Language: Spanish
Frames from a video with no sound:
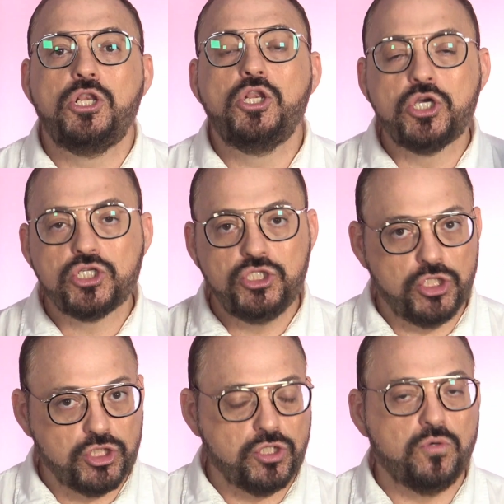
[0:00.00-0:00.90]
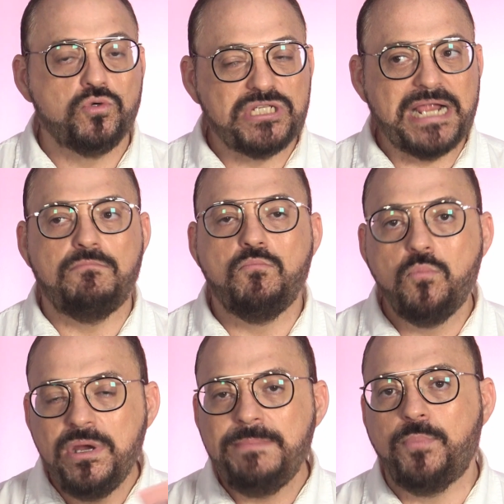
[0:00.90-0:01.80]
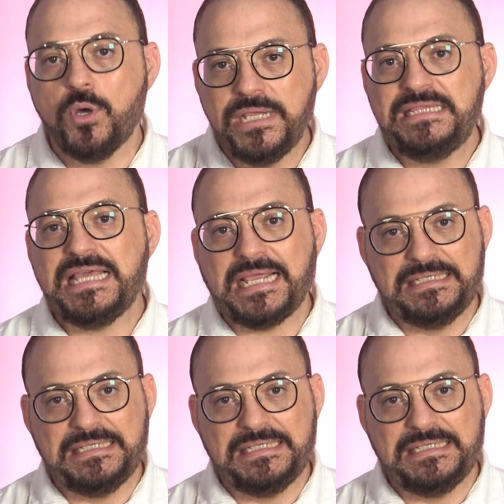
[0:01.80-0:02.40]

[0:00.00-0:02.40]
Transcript: los dos, usar muy poquita